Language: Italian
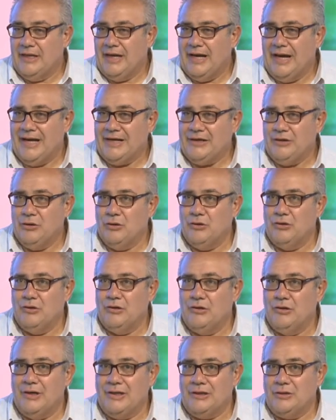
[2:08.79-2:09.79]

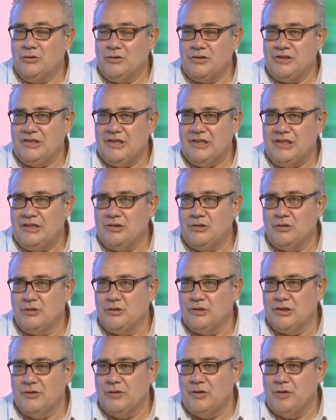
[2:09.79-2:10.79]
hanno, hanno risentito
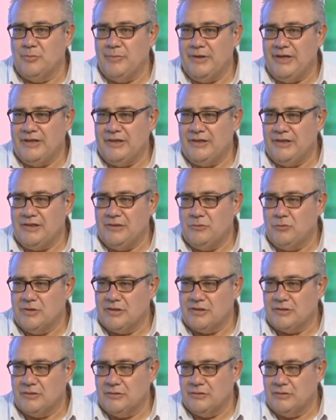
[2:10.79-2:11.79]
notevolmente di
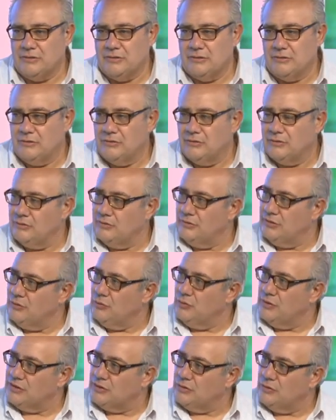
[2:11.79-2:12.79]
questo, di
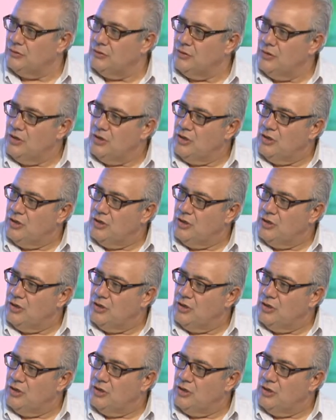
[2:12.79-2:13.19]
questo,